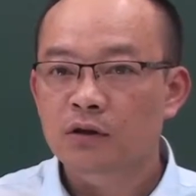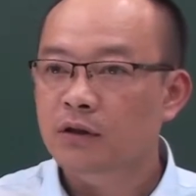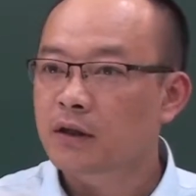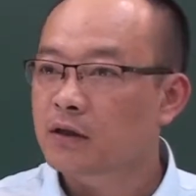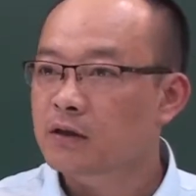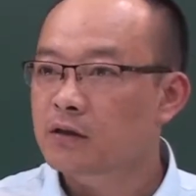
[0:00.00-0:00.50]
người
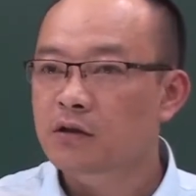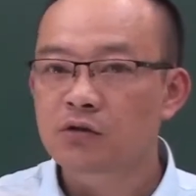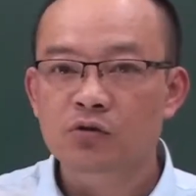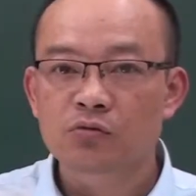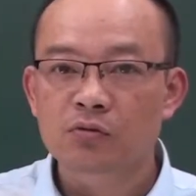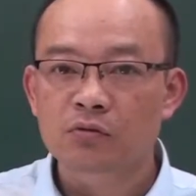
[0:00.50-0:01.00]
ta thường
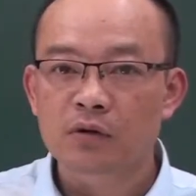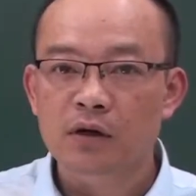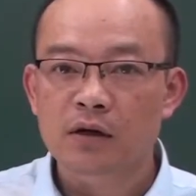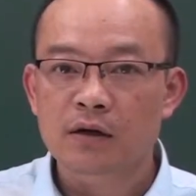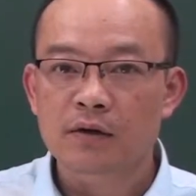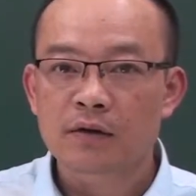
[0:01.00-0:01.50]
dùng
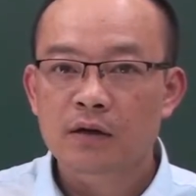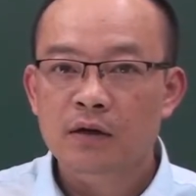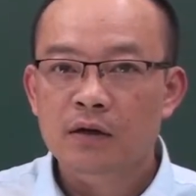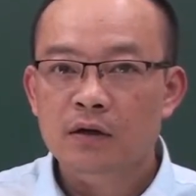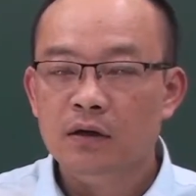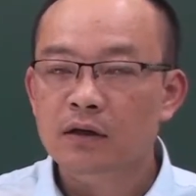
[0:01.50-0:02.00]
à,
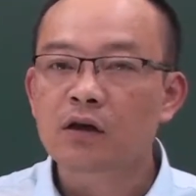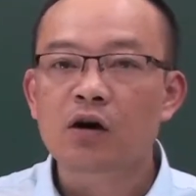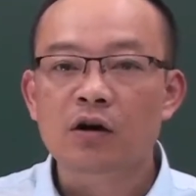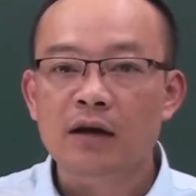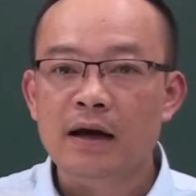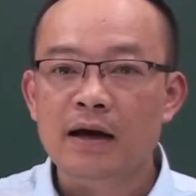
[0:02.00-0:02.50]
người ta
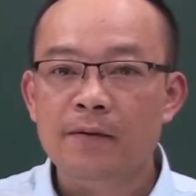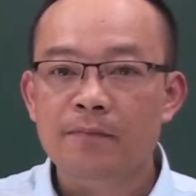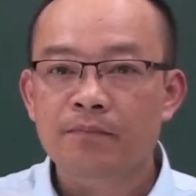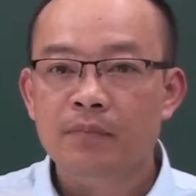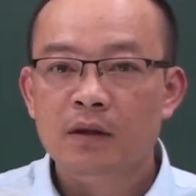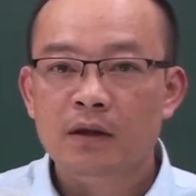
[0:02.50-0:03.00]
gọi là
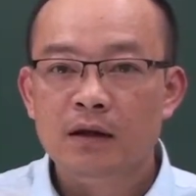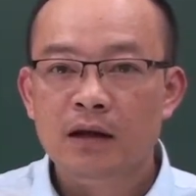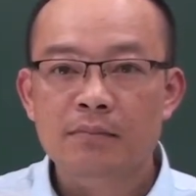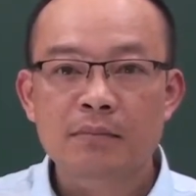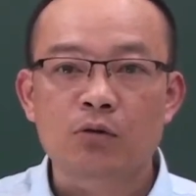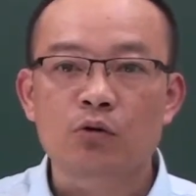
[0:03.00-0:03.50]

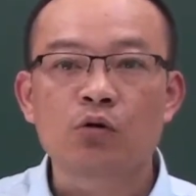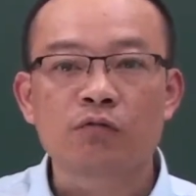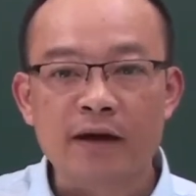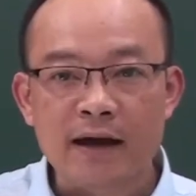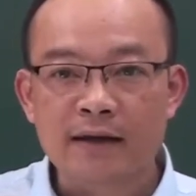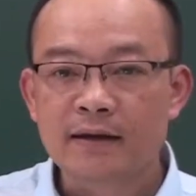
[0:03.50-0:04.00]
là biểu đồ
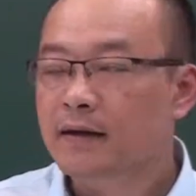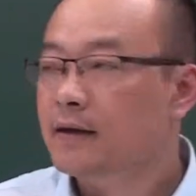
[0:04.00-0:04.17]
ven